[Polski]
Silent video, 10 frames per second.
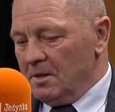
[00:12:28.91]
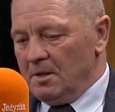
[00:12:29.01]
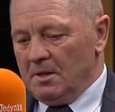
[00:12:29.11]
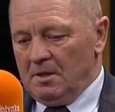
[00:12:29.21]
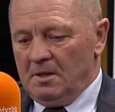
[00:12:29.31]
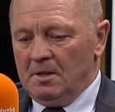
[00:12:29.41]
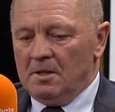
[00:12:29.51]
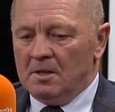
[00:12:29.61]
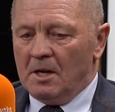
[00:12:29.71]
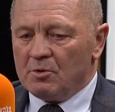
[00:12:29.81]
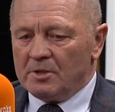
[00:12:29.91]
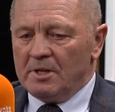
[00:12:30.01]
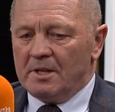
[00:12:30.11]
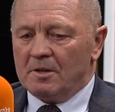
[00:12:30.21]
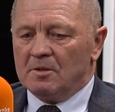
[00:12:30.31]
i, i
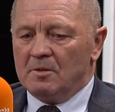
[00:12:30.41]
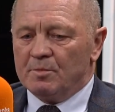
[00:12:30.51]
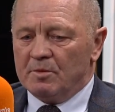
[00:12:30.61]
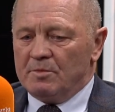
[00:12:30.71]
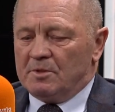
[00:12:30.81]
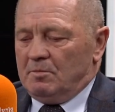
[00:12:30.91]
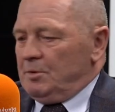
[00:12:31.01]
naruszenie tego kompromisu,